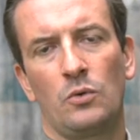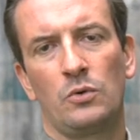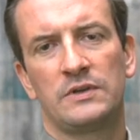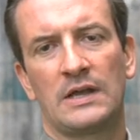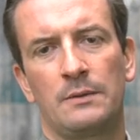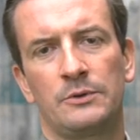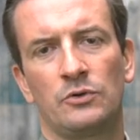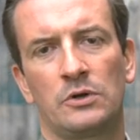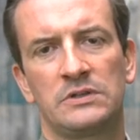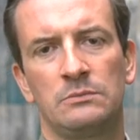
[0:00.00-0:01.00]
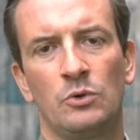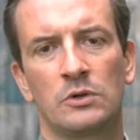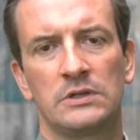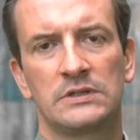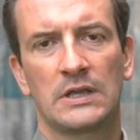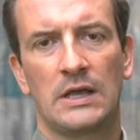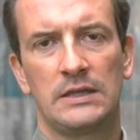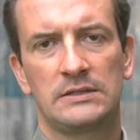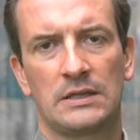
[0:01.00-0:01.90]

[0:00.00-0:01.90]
und habe dort die Möglichkeit,